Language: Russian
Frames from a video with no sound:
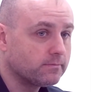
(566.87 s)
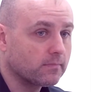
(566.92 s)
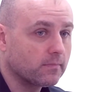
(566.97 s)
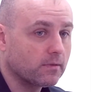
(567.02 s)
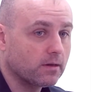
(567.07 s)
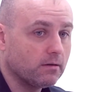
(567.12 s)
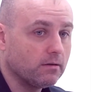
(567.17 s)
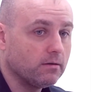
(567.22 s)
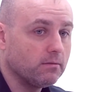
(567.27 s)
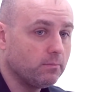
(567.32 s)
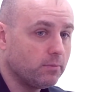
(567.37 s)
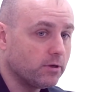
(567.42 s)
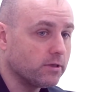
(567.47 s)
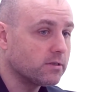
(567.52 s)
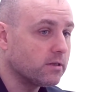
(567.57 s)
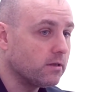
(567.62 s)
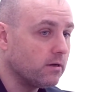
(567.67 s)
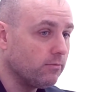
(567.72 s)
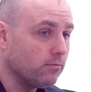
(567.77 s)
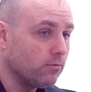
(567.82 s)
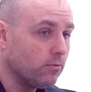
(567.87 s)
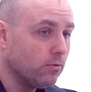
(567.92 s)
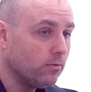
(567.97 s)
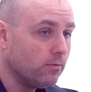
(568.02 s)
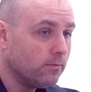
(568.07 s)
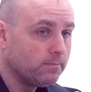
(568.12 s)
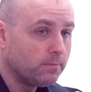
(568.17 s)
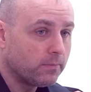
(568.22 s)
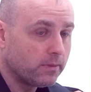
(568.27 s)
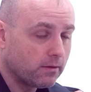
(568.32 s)
э,
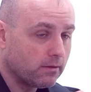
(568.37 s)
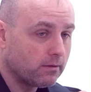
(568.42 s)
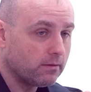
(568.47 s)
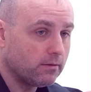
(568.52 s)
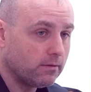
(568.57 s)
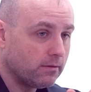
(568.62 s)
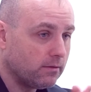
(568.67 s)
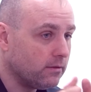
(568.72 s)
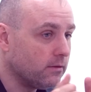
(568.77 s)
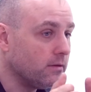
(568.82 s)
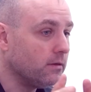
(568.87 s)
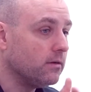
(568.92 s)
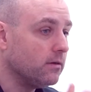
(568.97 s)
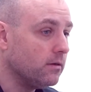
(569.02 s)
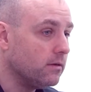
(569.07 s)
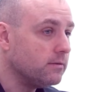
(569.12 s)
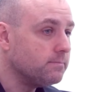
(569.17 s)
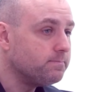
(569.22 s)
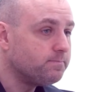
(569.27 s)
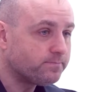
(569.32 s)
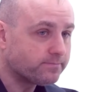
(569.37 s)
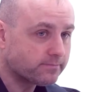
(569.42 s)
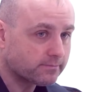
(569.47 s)
приставку э,